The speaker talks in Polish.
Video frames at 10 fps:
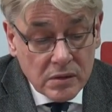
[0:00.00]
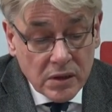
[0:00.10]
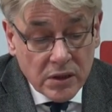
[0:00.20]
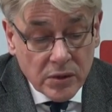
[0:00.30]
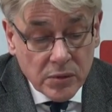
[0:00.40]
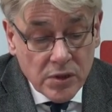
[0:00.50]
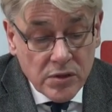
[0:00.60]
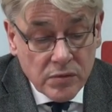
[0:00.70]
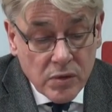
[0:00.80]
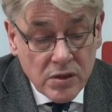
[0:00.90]
gdy kieruje
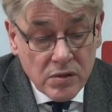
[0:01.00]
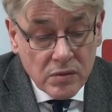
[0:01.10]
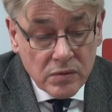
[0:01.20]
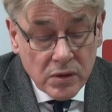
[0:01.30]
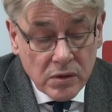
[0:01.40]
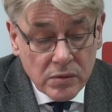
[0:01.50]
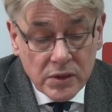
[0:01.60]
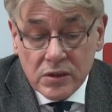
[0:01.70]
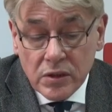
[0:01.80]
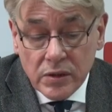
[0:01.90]
się własną wolą
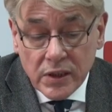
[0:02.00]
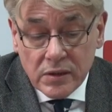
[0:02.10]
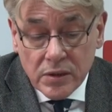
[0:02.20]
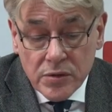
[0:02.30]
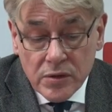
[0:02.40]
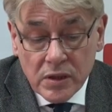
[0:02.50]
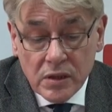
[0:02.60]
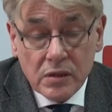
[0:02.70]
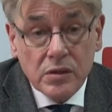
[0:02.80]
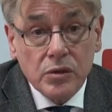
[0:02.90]
i teoretyczny,
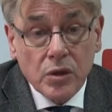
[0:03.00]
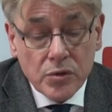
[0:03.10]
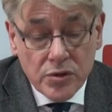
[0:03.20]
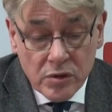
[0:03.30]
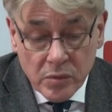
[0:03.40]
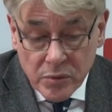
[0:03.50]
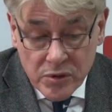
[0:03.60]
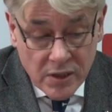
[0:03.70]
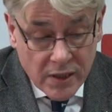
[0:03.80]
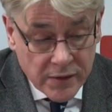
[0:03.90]
gdy dąży do
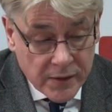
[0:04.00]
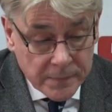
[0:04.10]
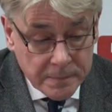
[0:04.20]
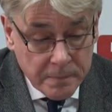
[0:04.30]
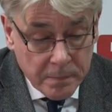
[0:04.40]
poznania.